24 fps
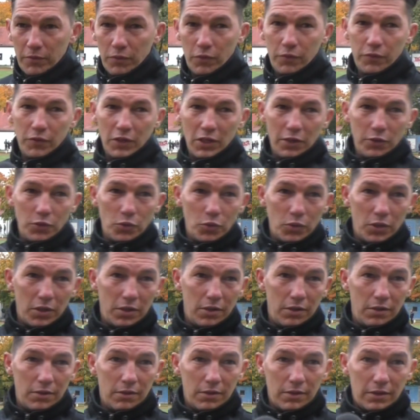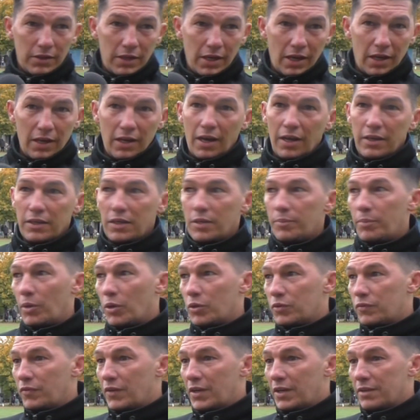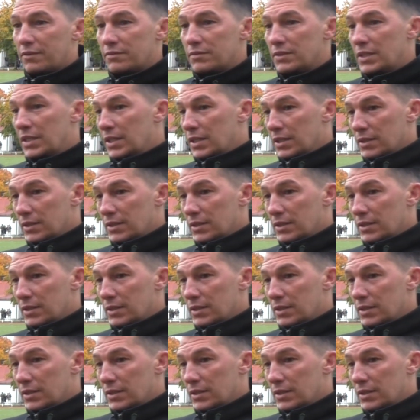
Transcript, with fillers: wo viele junge Kerle eingebaut werden,